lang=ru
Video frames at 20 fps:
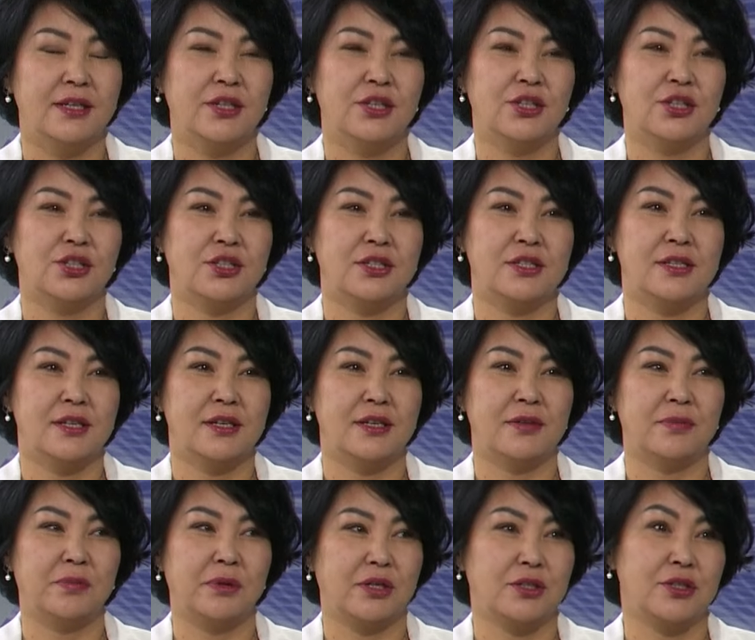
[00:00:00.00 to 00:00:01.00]
жителей
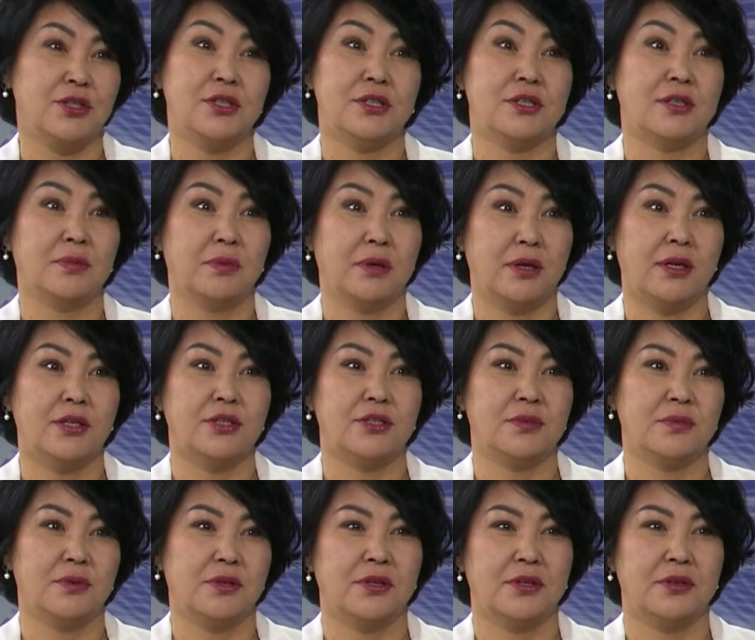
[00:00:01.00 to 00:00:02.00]
практически по
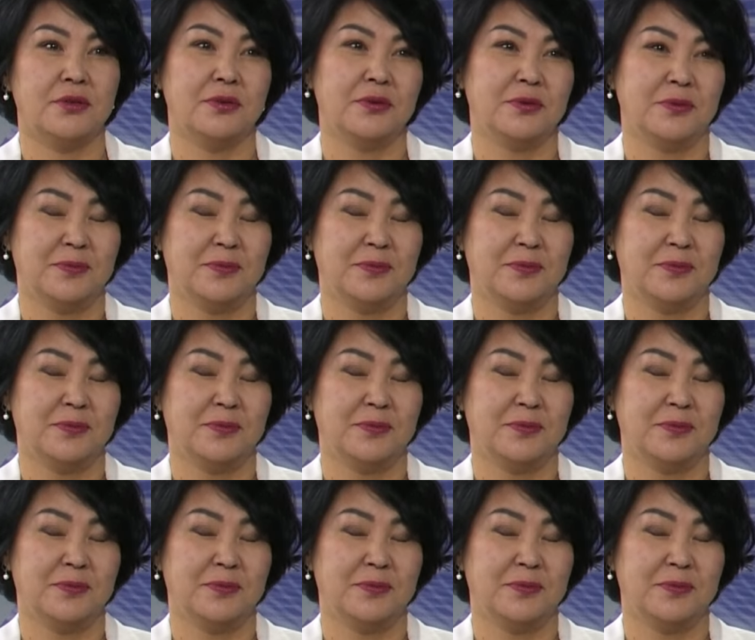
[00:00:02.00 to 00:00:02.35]
каждому району.